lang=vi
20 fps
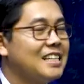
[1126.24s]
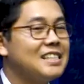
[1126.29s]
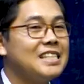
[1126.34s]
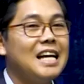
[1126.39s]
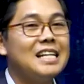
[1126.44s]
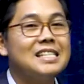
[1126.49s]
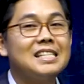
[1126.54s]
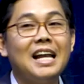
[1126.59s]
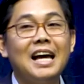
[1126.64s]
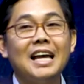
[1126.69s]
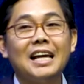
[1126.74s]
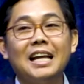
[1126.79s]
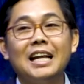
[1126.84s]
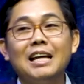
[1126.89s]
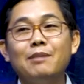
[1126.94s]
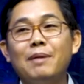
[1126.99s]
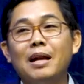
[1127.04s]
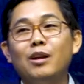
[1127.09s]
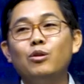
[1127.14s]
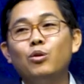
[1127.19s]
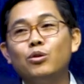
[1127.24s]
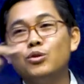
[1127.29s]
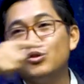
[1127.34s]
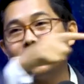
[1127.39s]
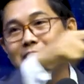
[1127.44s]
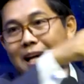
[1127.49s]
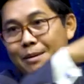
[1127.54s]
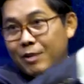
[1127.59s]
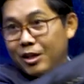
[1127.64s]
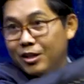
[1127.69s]
Xài xả lái khăn này. Bạn lúc
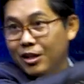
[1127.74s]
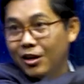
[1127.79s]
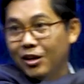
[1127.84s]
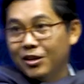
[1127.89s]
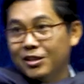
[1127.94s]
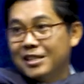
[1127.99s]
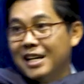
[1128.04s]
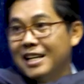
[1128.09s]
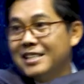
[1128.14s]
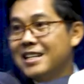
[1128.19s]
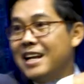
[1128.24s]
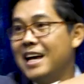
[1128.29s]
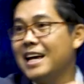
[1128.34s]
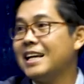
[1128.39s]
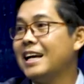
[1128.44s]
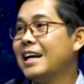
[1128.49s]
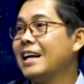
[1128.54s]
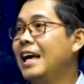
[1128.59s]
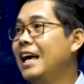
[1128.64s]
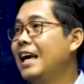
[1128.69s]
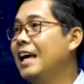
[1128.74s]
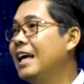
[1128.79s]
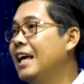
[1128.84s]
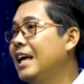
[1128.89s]
Joseph. Ở tàu xài xả lái khăn này.